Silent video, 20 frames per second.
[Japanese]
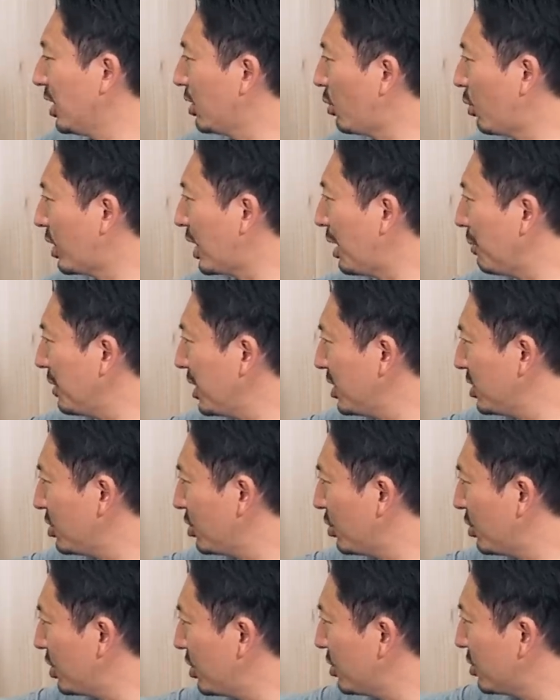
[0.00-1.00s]
こう画面
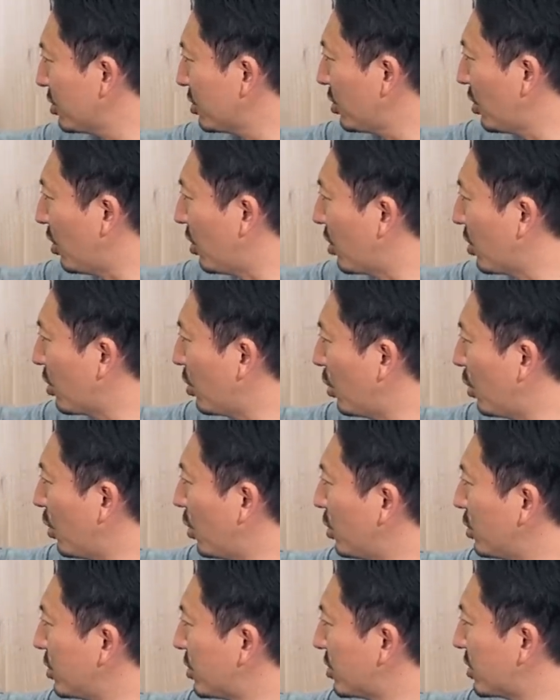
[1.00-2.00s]
上で言うと
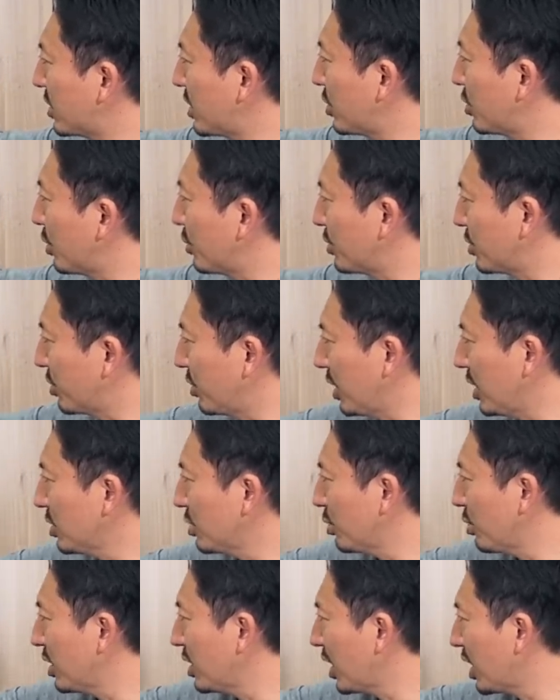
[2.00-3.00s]
こう映ってると思うんですよね
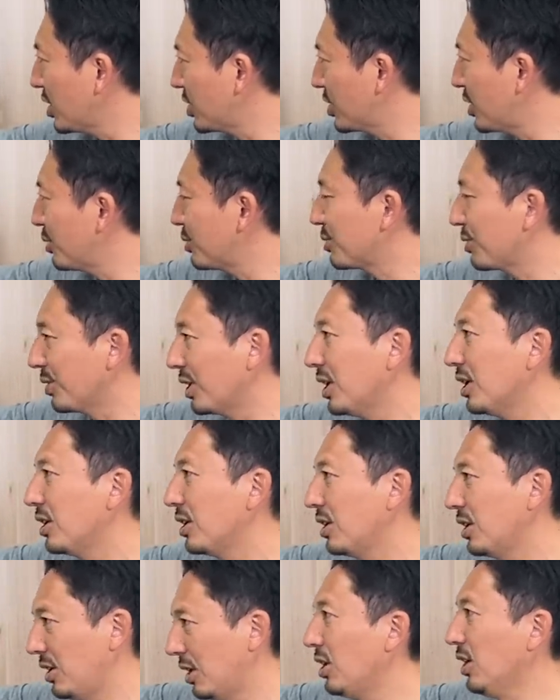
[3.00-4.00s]
その間走ってるんですよね、
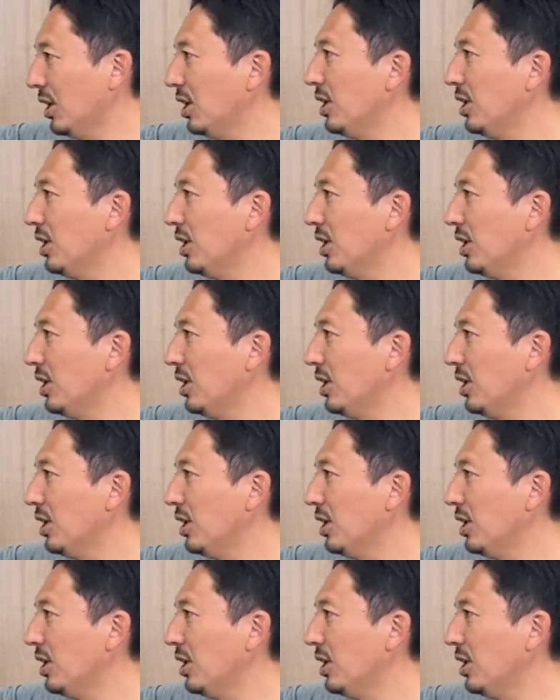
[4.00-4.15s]
はい、